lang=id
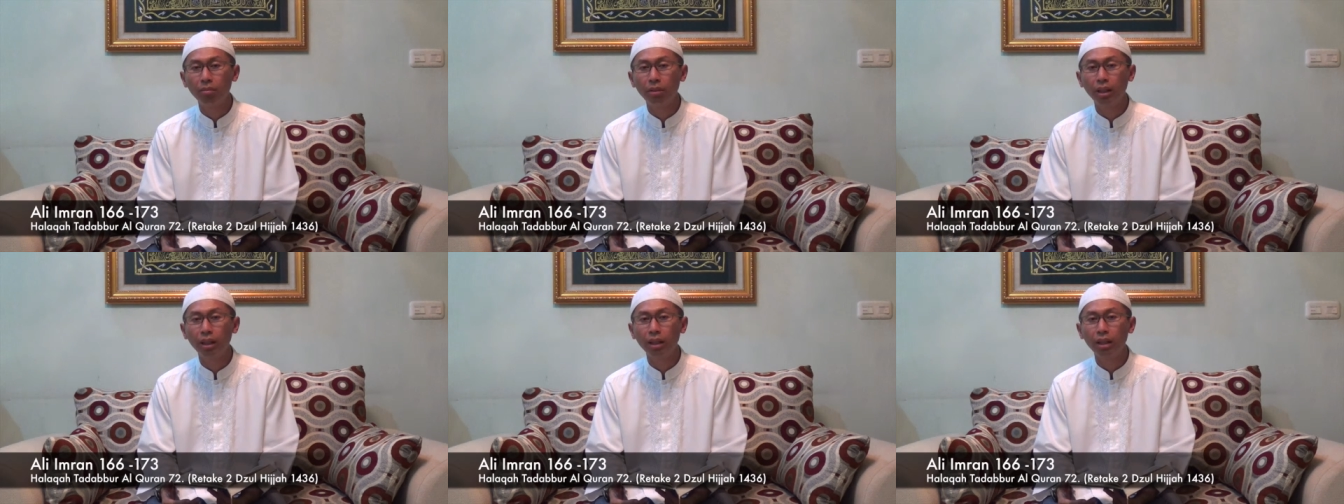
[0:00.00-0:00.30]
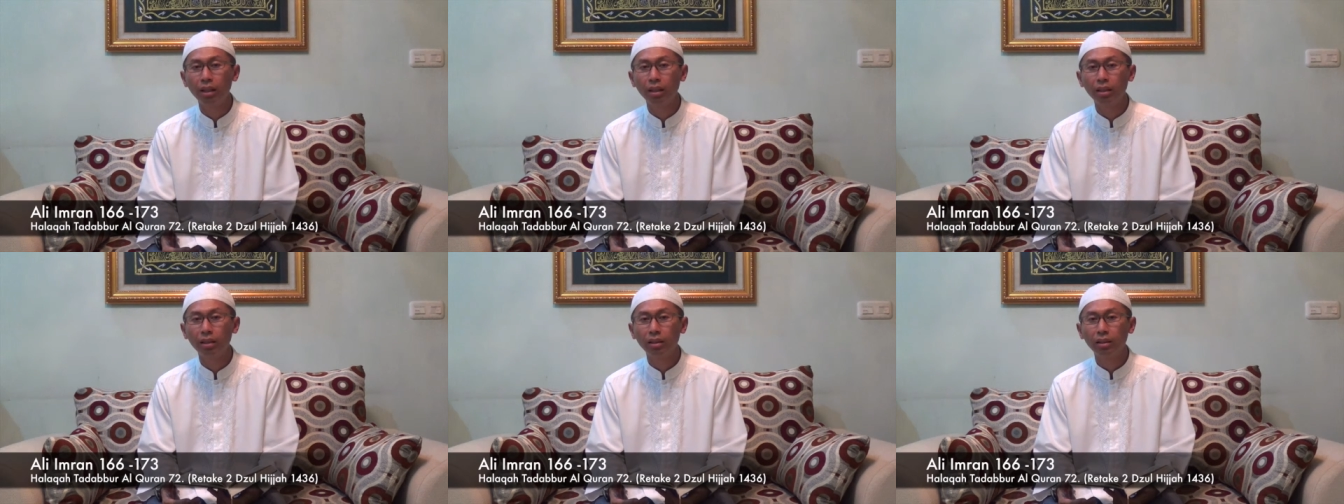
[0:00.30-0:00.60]

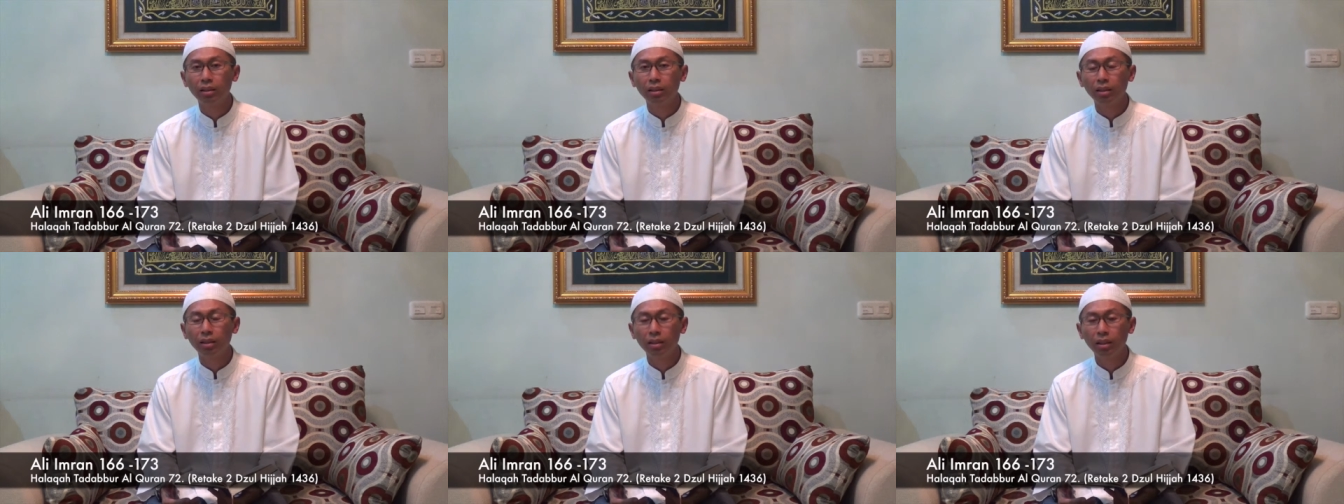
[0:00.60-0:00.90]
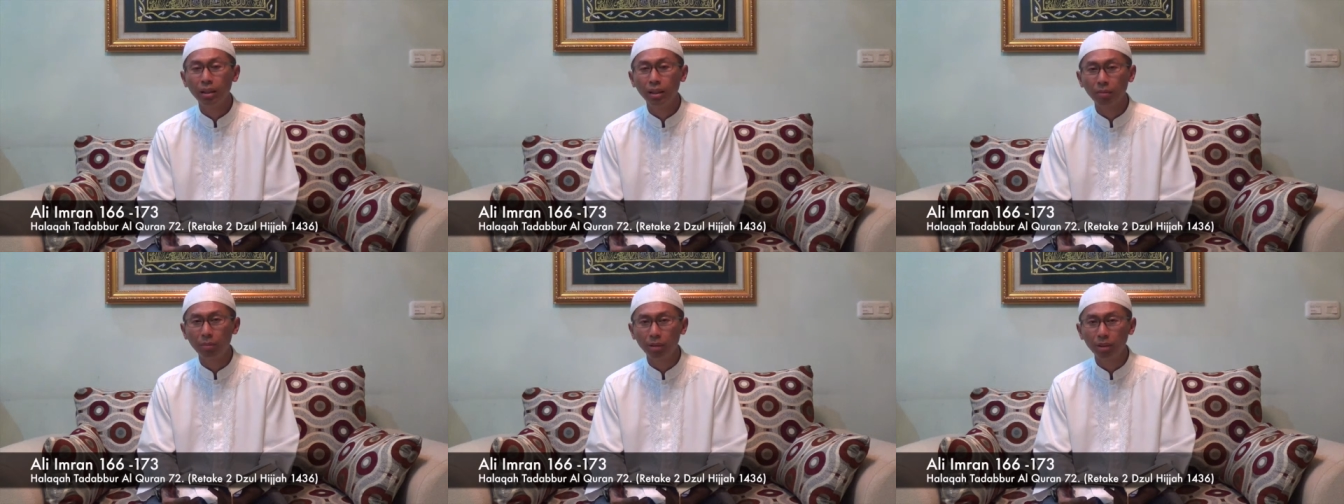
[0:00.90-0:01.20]
maka
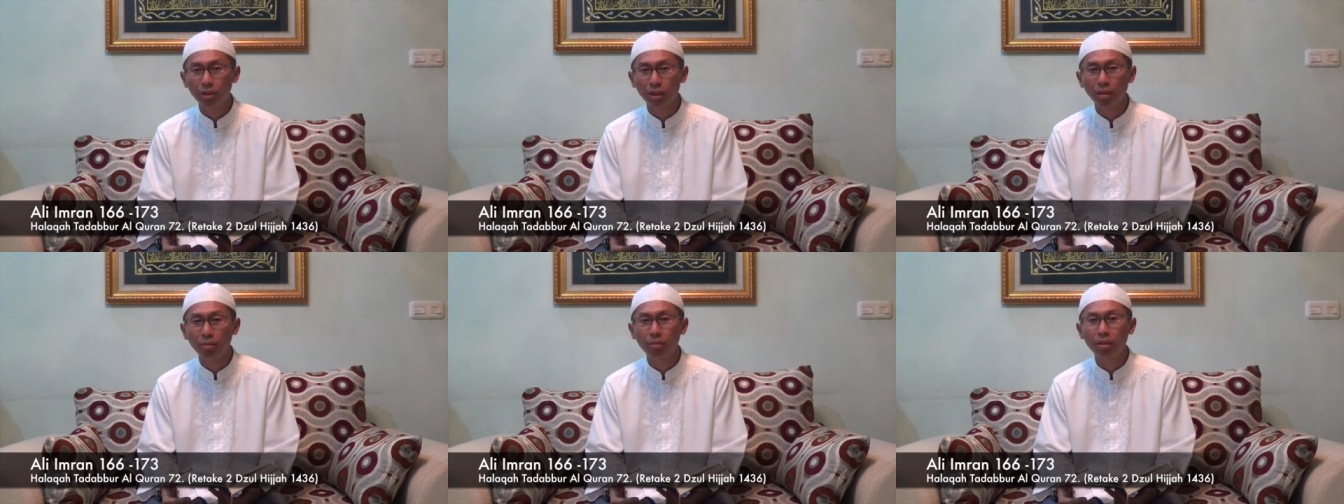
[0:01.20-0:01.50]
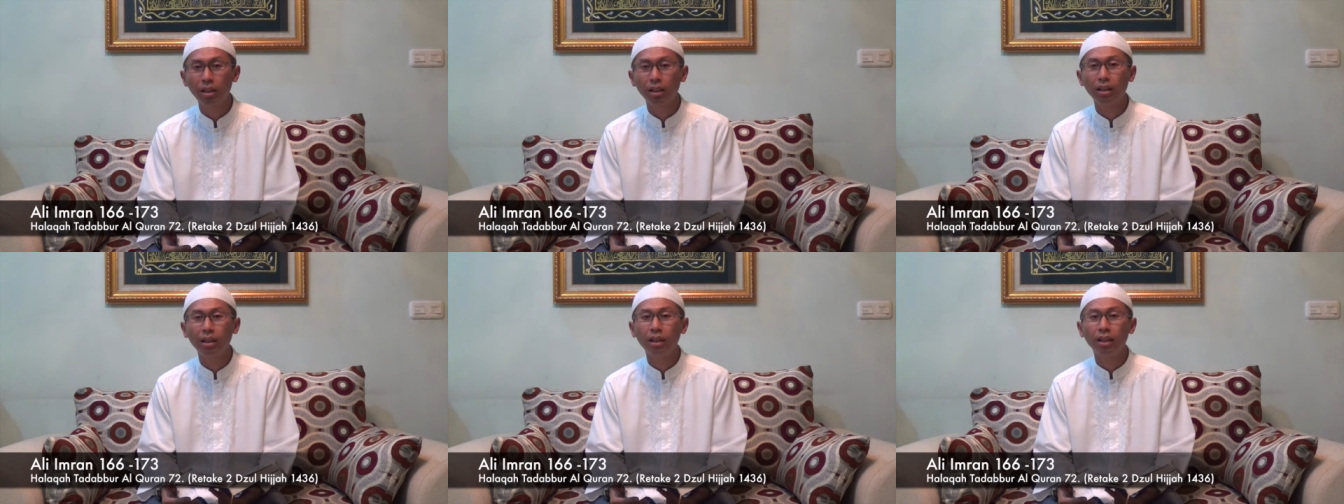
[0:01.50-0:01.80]
yang
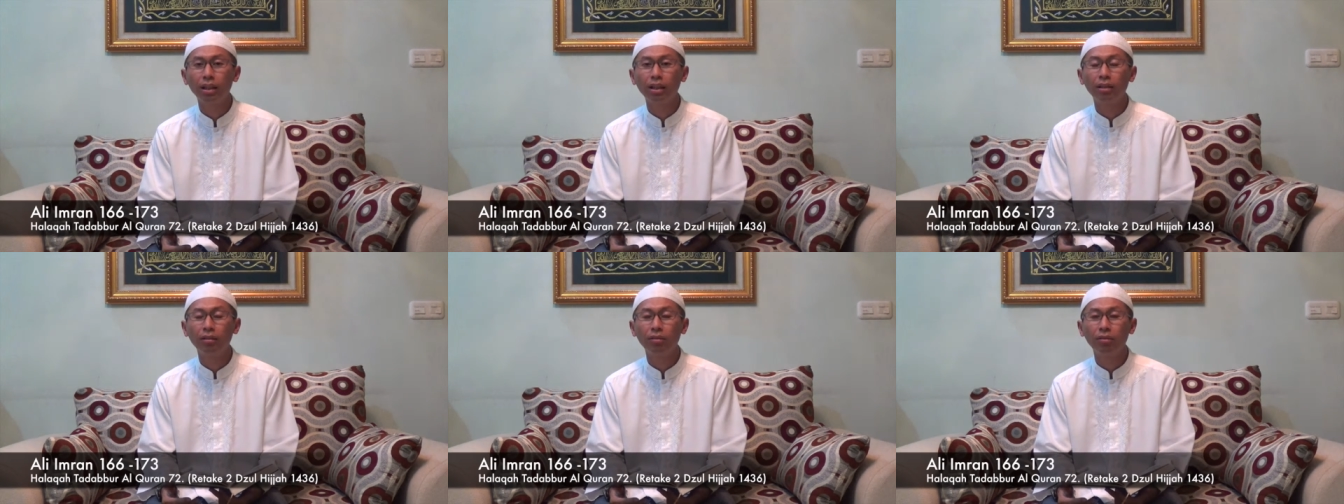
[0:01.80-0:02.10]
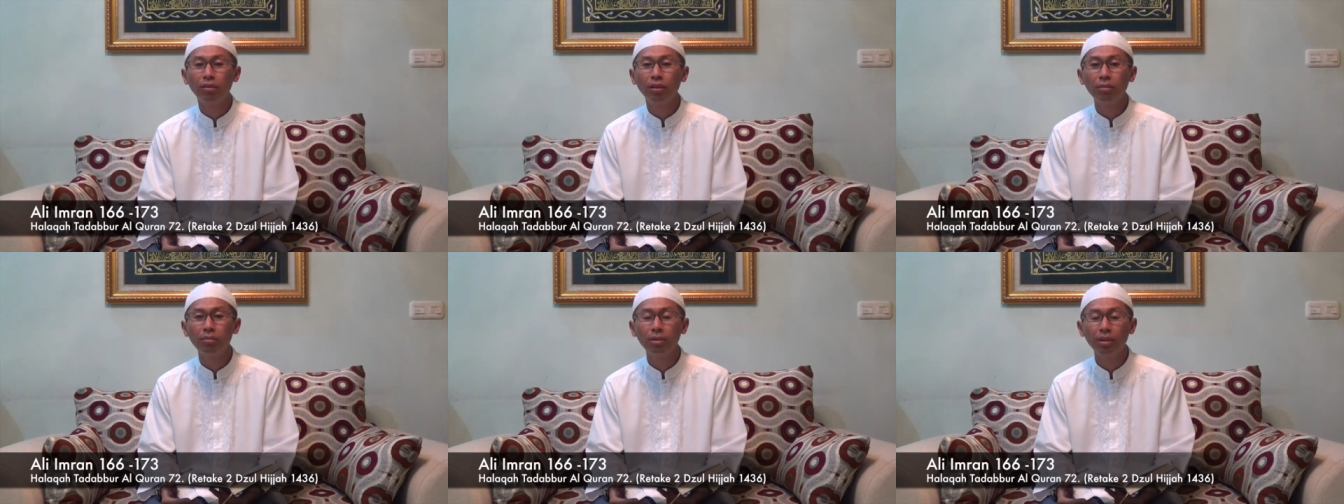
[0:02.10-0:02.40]
pertama adalah
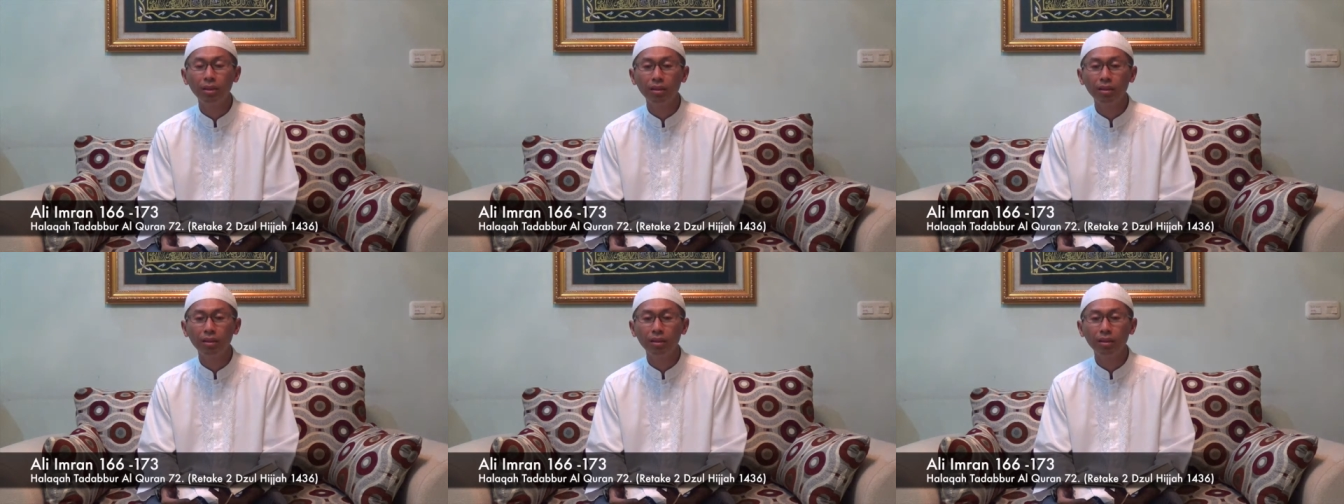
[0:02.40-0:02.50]
tapi